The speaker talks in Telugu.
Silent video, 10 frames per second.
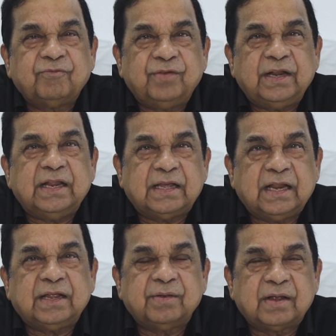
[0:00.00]
ఫీలింగ్
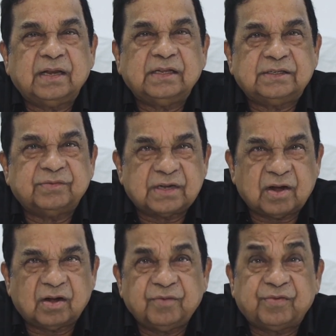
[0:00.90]
కలిగి కలిగించి
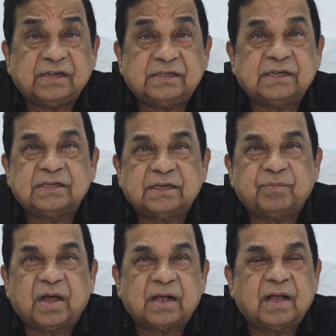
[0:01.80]
ఉంది ఆ డిఫరెన్షియేషన్
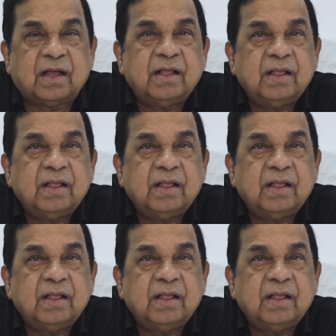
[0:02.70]
బాగా